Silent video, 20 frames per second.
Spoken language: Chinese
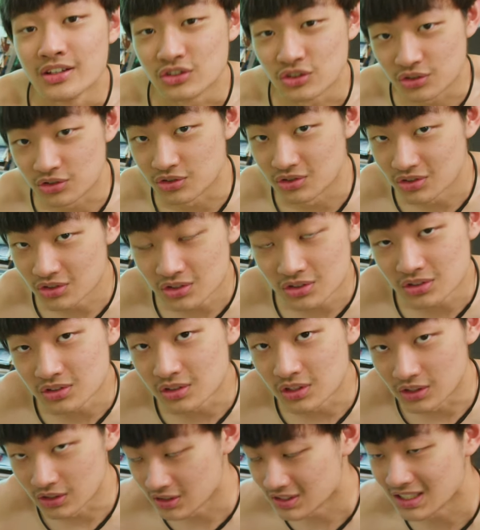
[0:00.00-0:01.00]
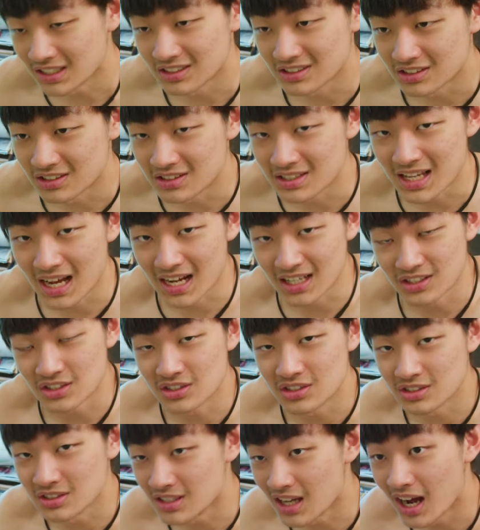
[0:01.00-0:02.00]
时事的，像是杂
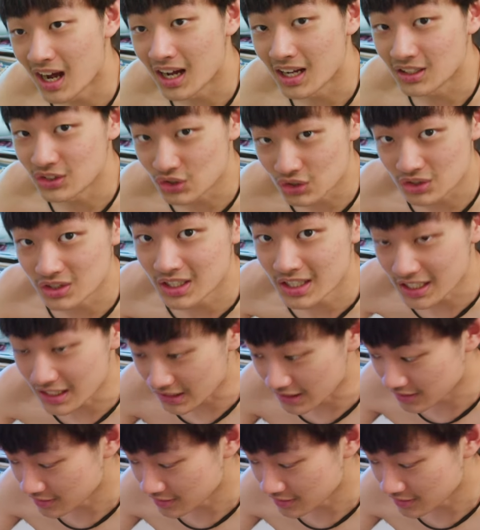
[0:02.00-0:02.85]
志啊之类的，